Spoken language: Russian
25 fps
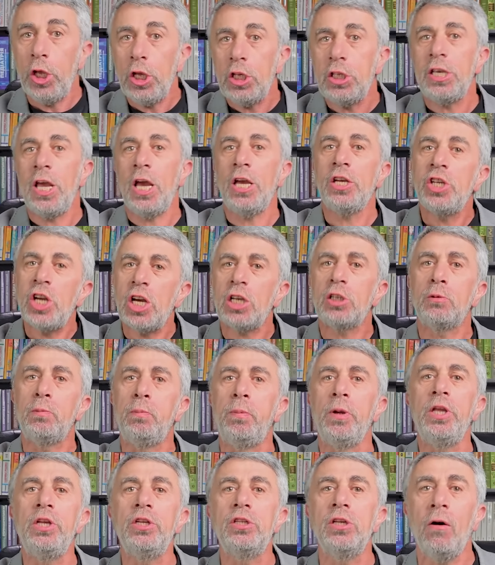Вот если я сейчас
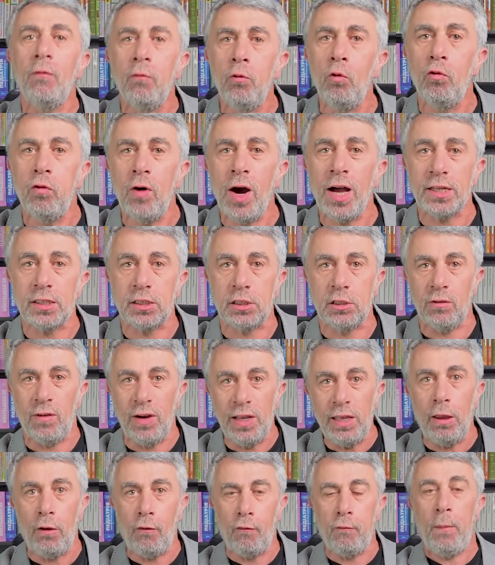призову вас
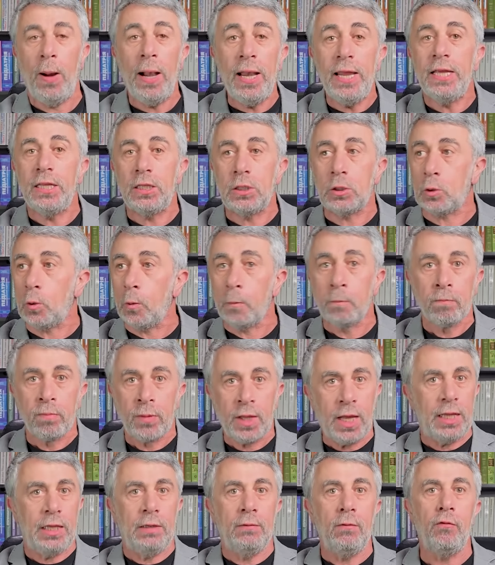звонить в полицию,
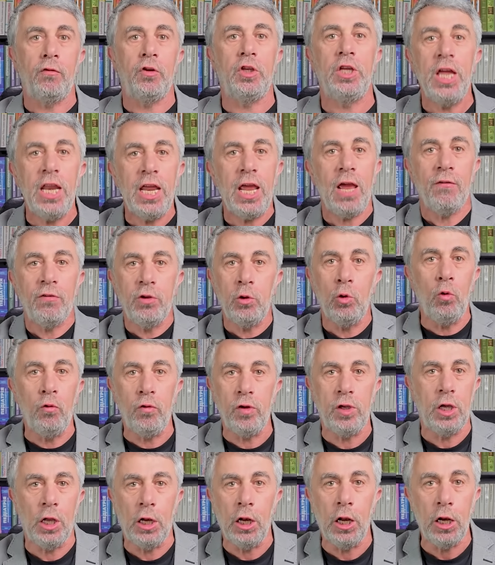когда вы в деревне
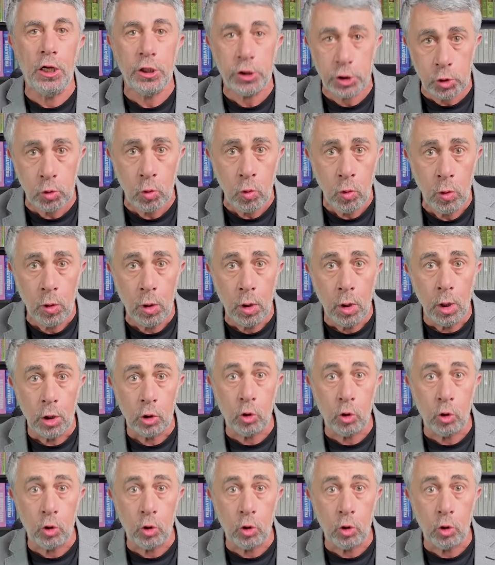увидели лесу,